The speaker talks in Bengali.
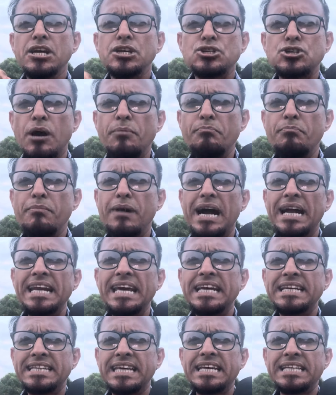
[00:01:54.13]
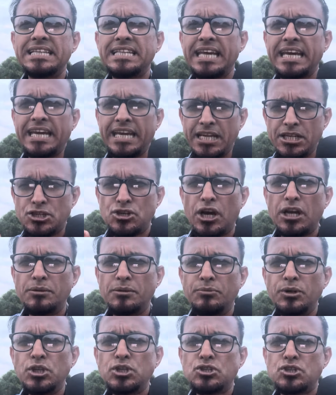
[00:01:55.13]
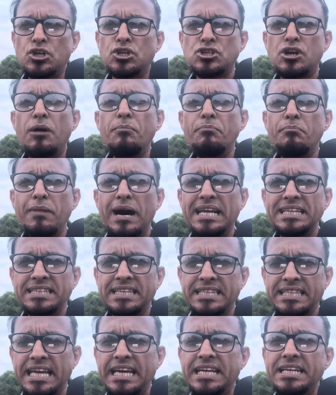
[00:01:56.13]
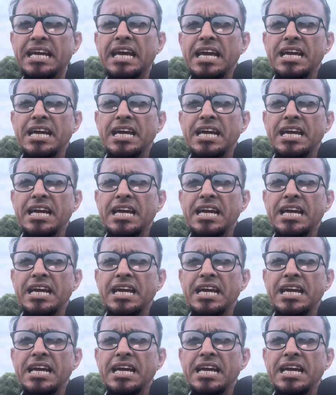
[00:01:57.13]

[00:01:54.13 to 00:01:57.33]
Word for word: সম্মানের সম্মানের দিক থেকে সর্বোচ্চ সম্মান দিতেন